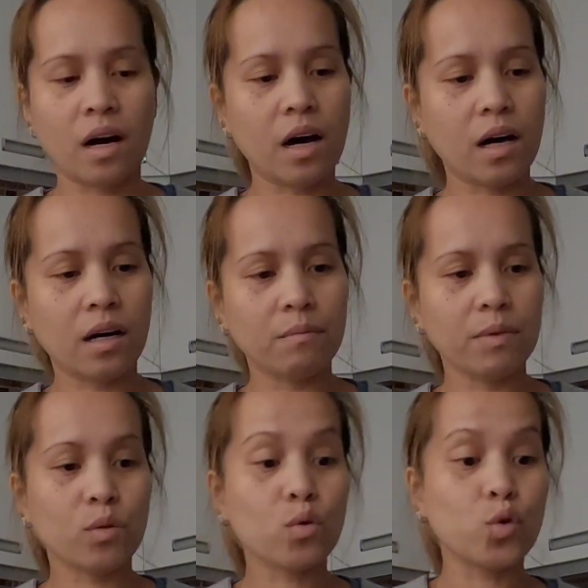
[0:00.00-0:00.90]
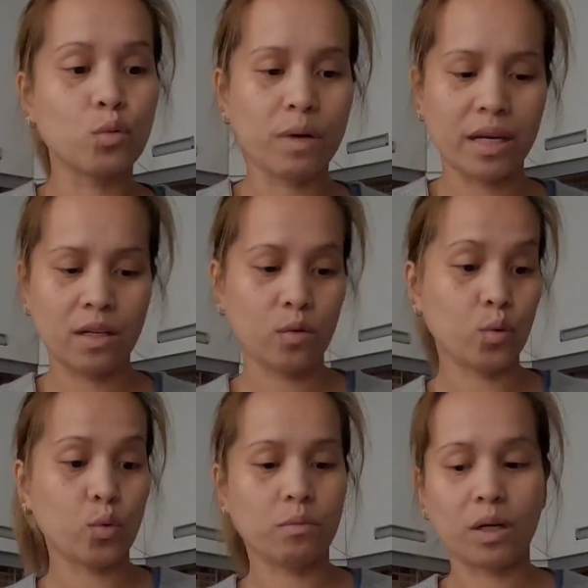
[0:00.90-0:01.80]
Um, ah, itong sumay.
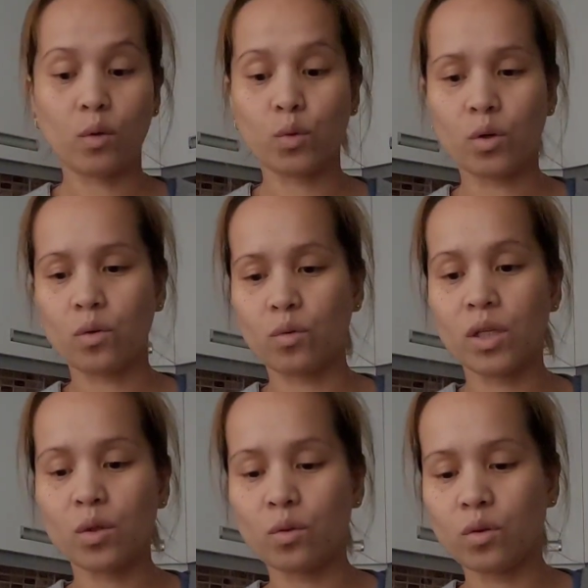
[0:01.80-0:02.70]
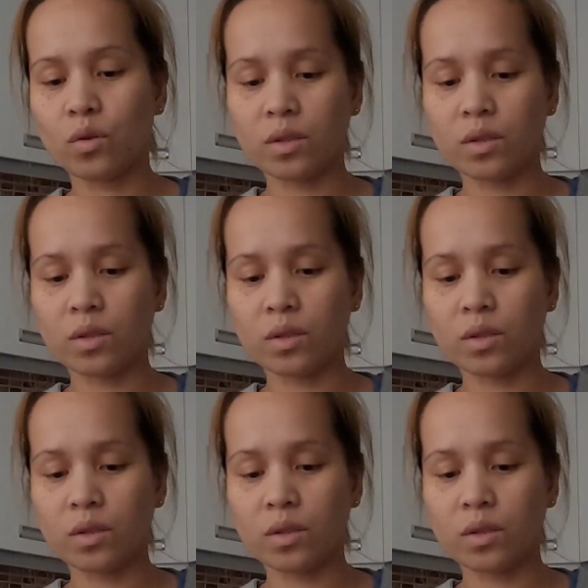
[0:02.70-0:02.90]
Luto, magluto ako nito.